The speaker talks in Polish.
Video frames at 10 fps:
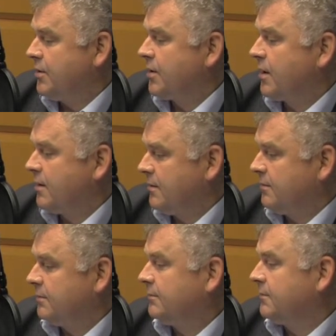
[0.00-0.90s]
Dzisiaj
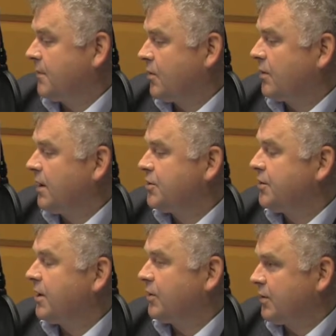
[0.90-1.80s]
mm, ciąg
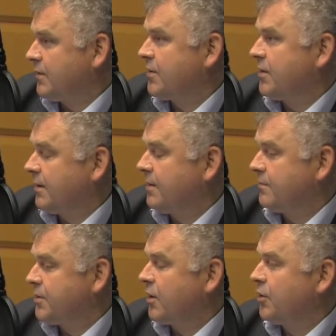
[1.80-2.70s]
dalszy tego to jest właśnie
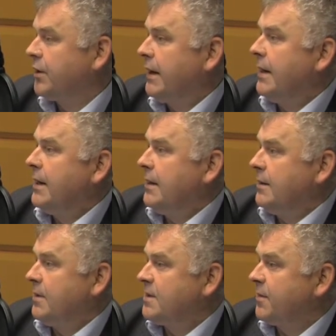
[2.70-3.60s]
ten przegląd,
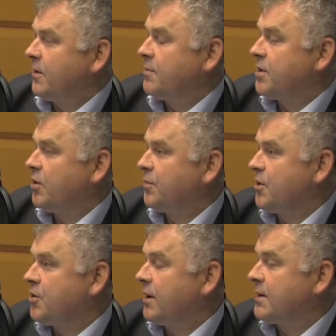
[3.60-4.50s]
międzyperiodowy przegląd
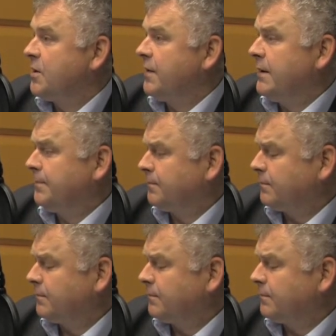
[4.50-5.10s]
pieśni kresowej.